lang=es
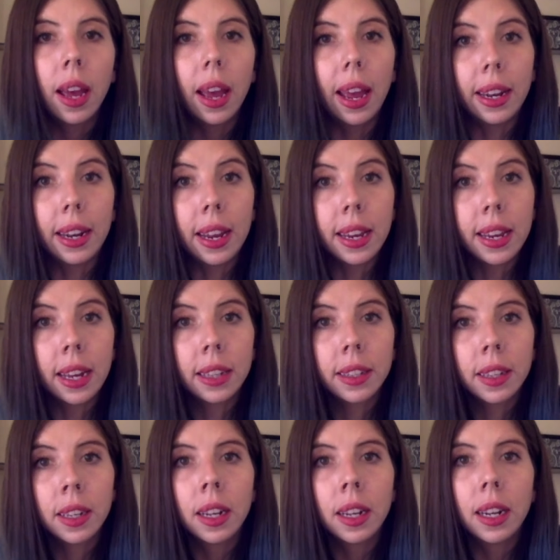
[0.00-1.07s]
En
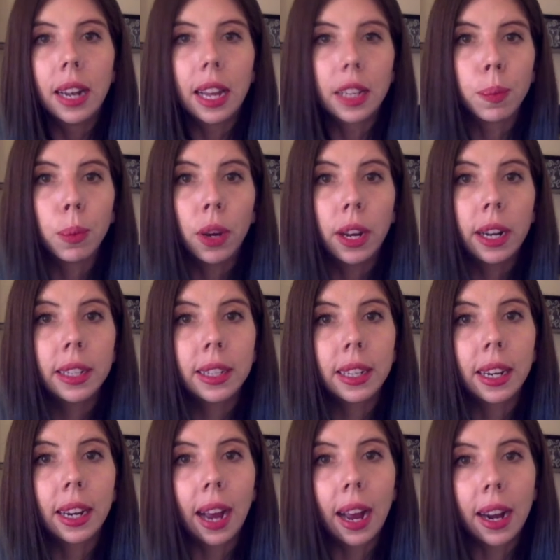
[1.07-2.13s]
ellas, las mujeres
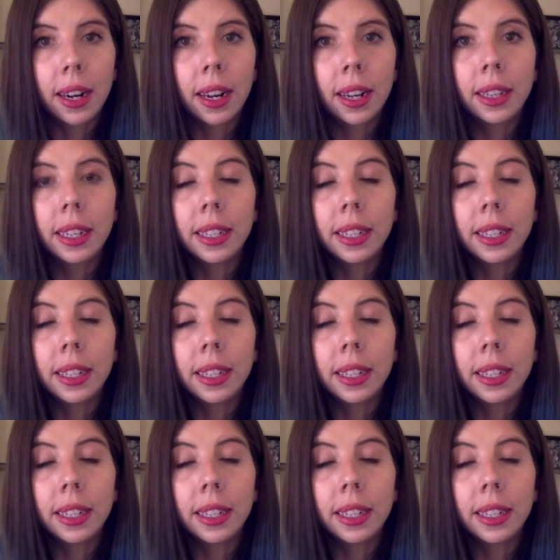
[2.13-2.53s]
encarnan